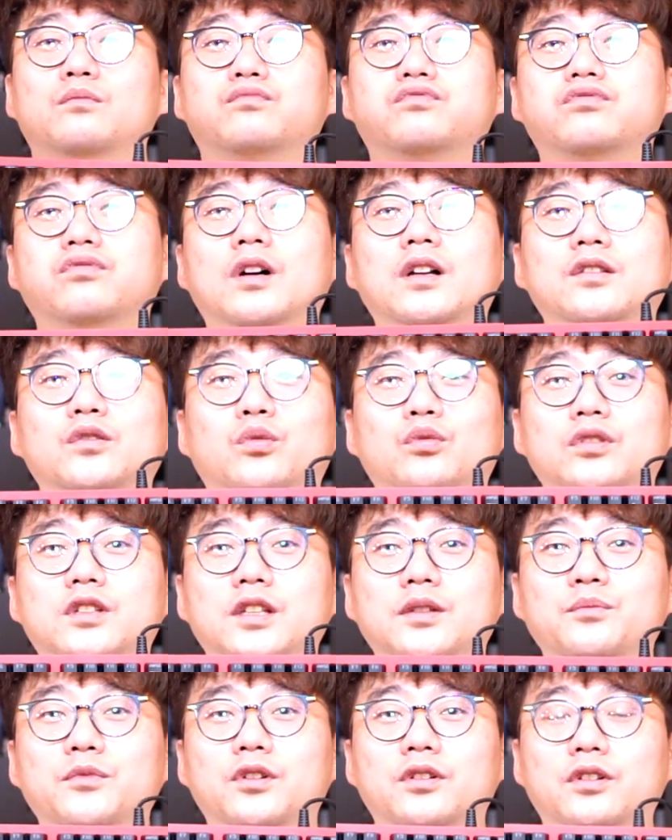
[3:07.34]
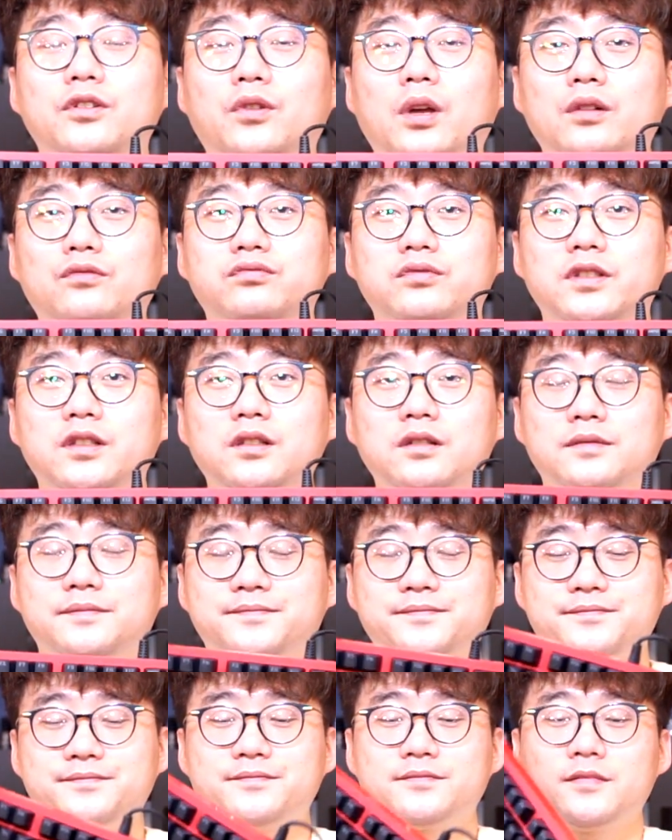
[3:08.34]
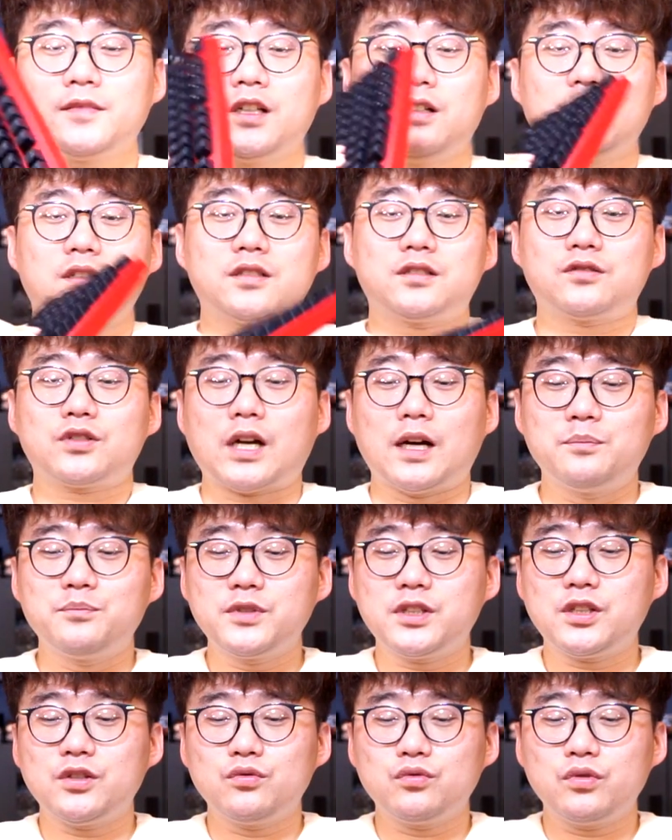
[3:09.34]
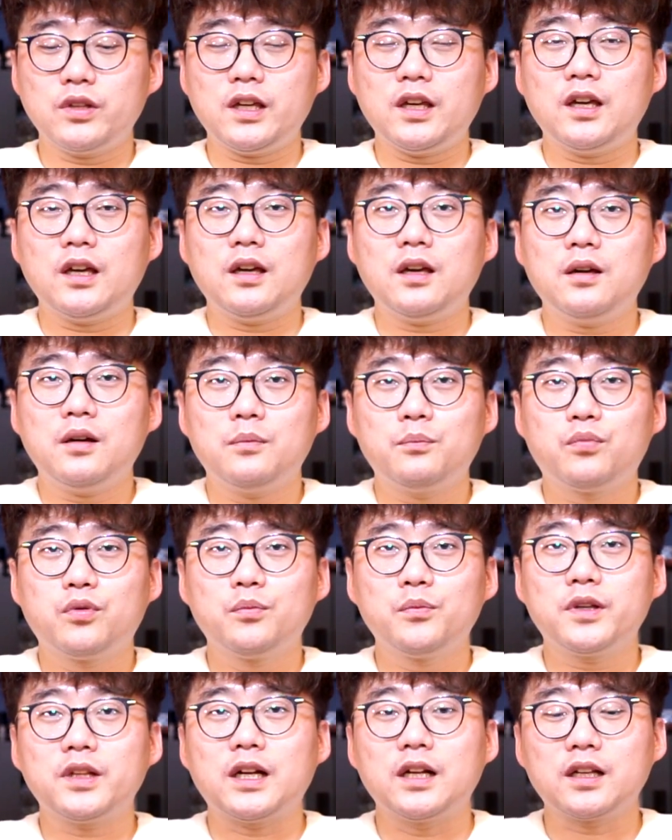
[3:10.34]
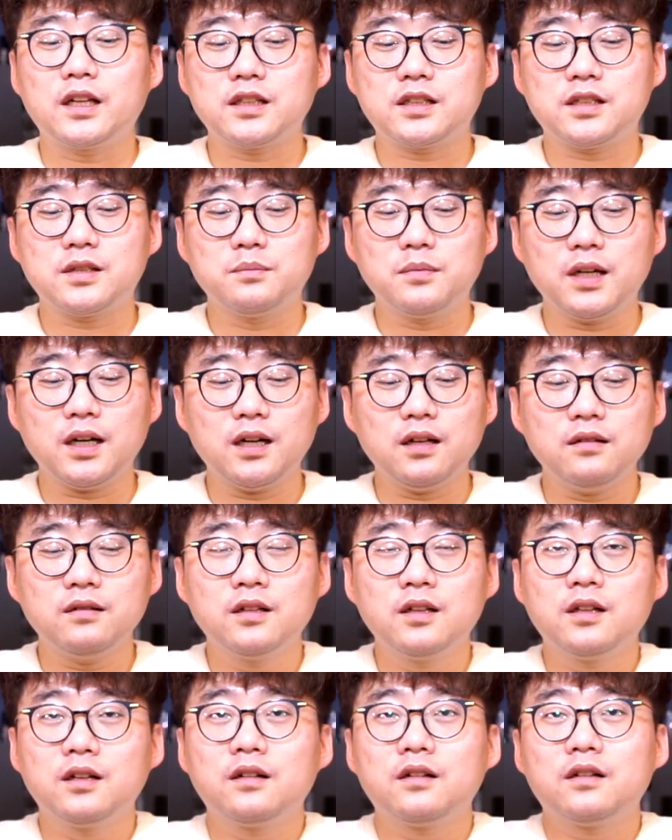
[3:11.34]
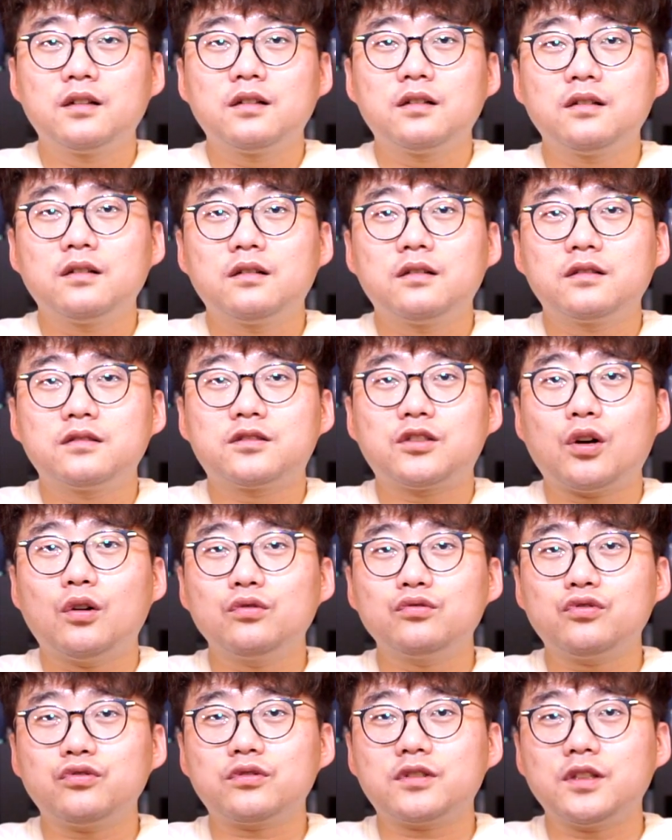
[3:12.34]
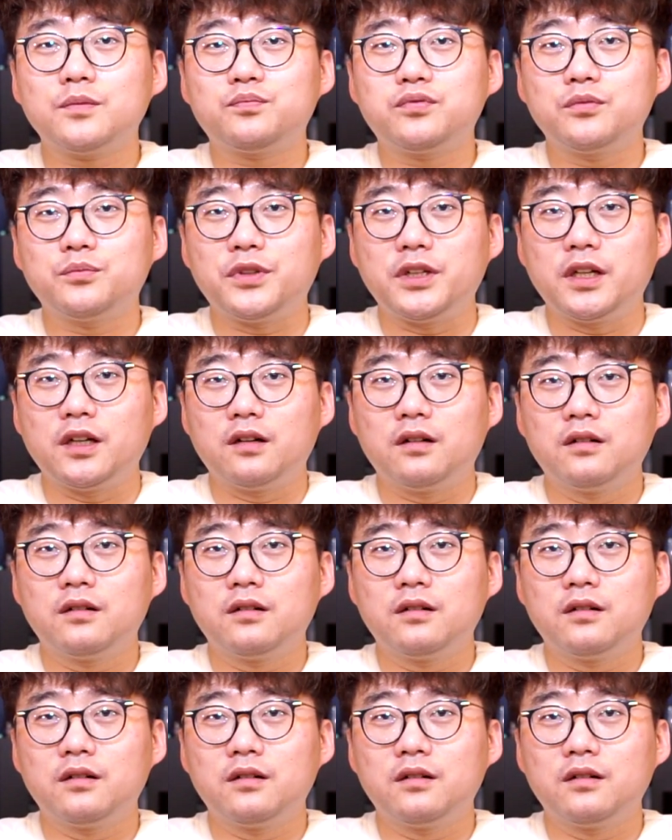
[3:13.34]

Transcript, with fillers: 무한 동시력이 되고요. 잠시 후에 보면 알겠지만 청축 제품이에요.